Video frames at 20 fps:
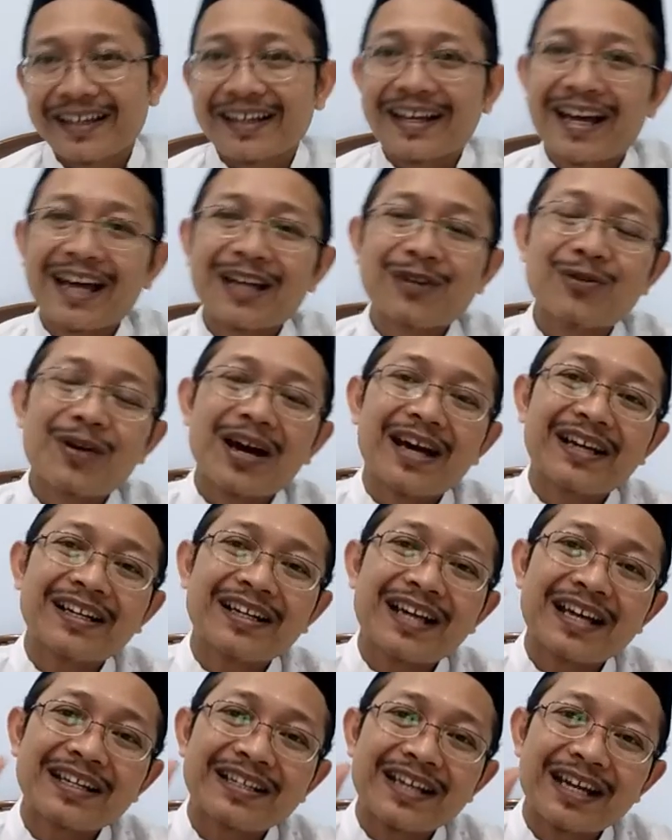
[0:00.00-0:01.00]
Kalau
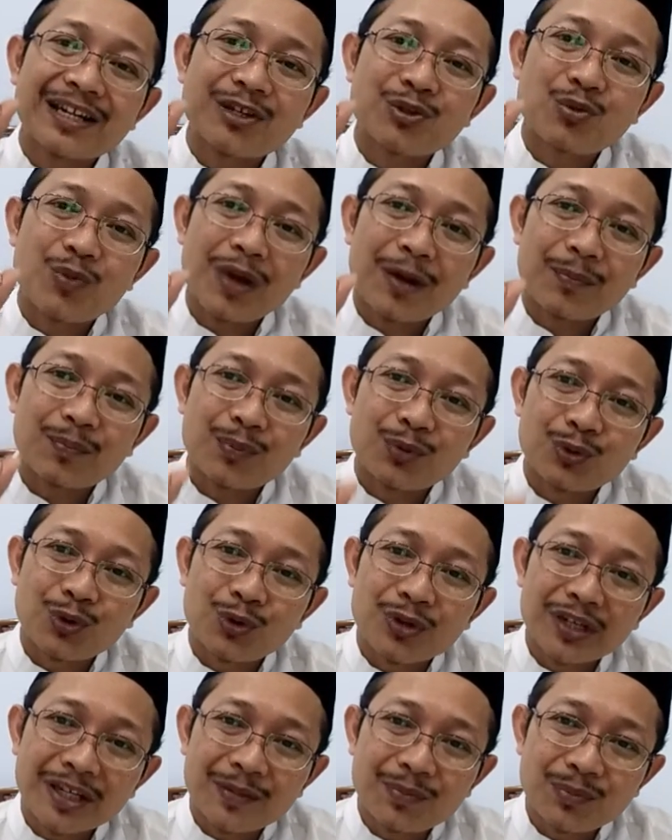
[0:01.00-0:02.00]
harganya 20
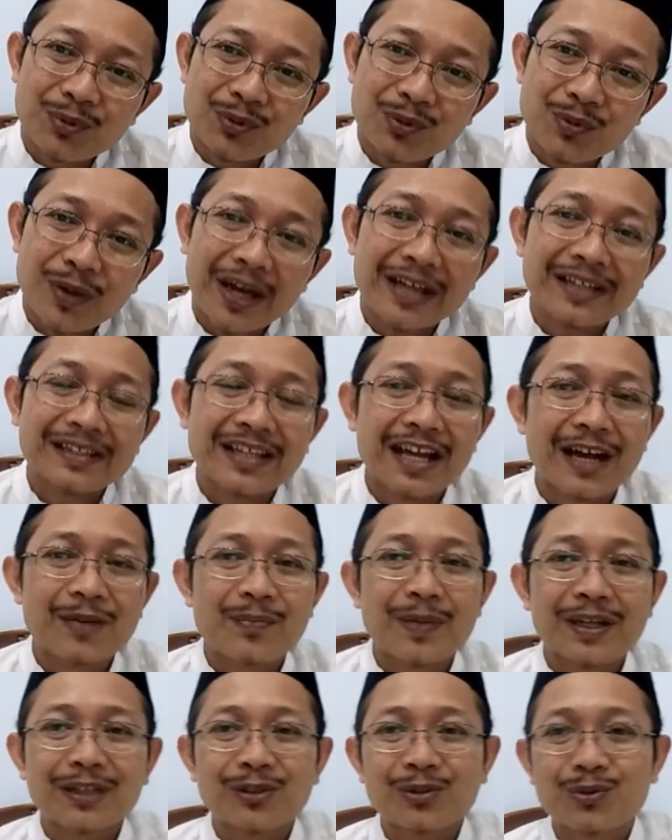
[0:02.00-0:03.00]
ribu wahai
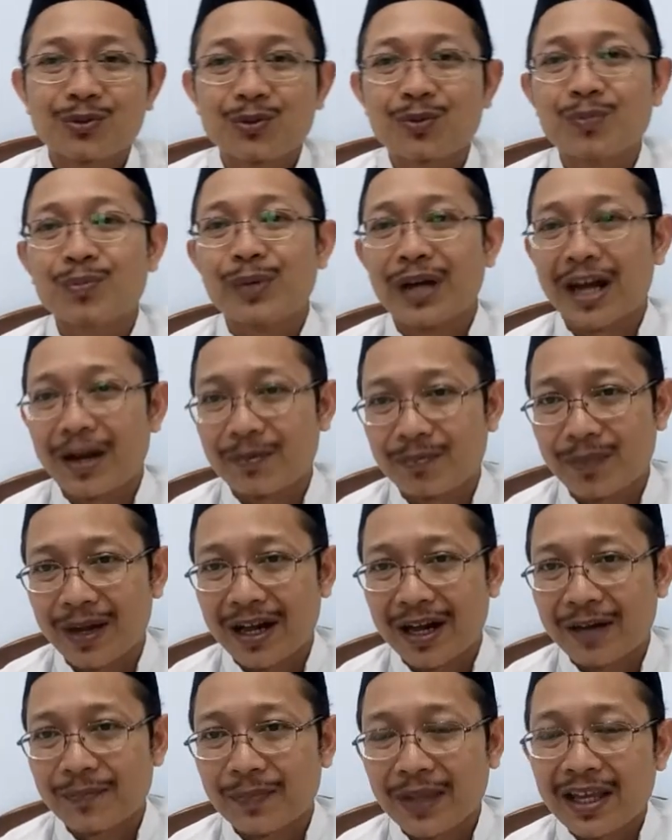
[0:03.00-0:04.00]
sahabatku
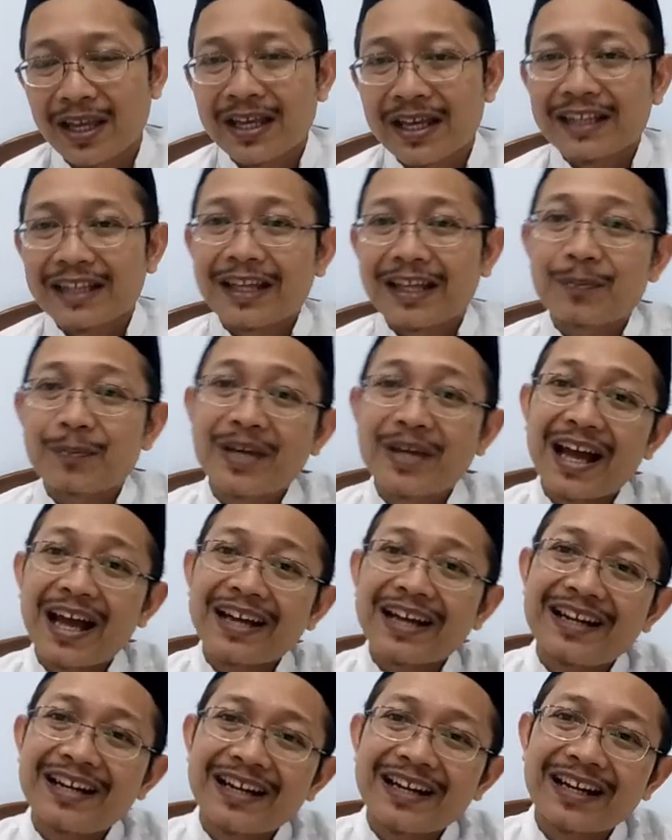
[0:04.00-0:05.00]
berapa? Tapi
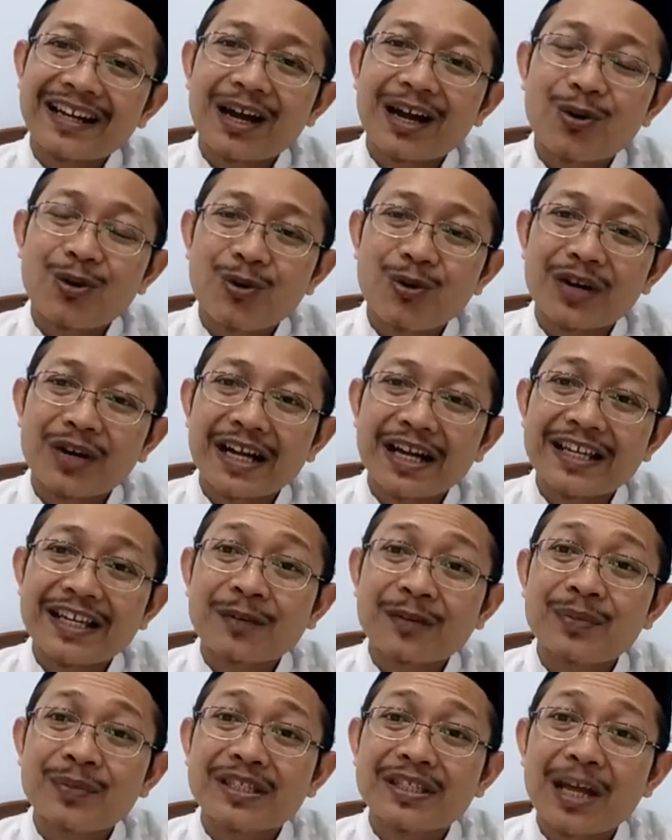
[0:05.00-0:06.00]
adakah orang yang
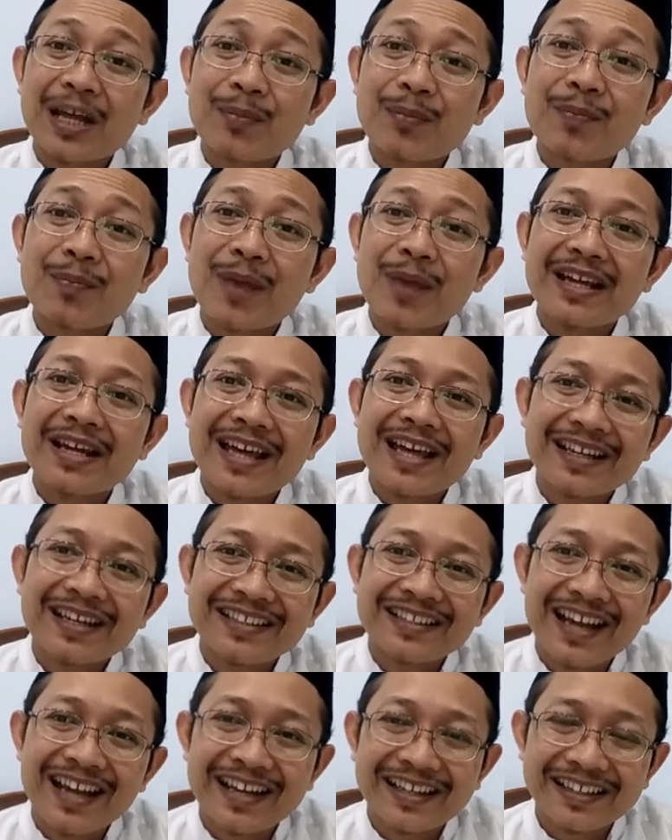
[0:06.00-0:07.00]
bisa
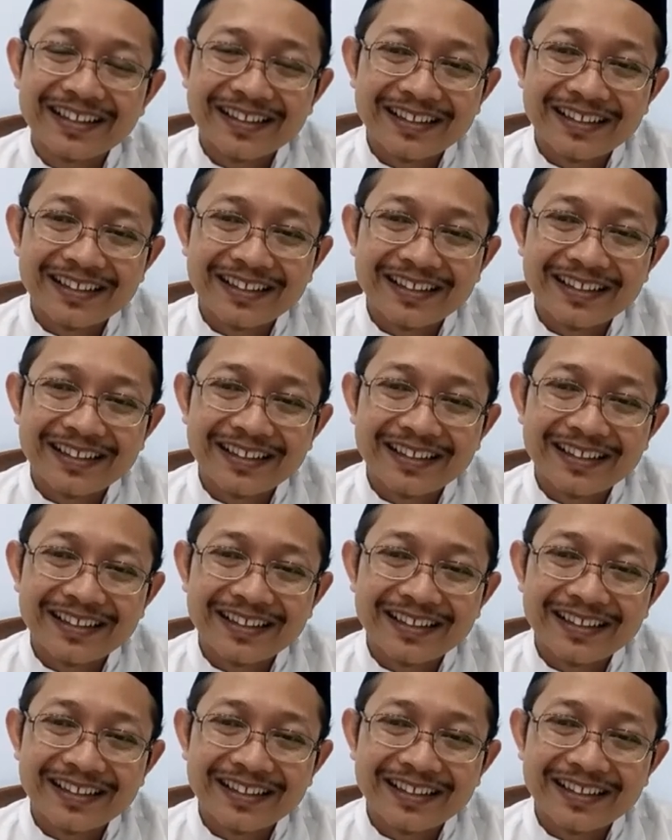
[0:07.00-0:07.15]
membayarnya?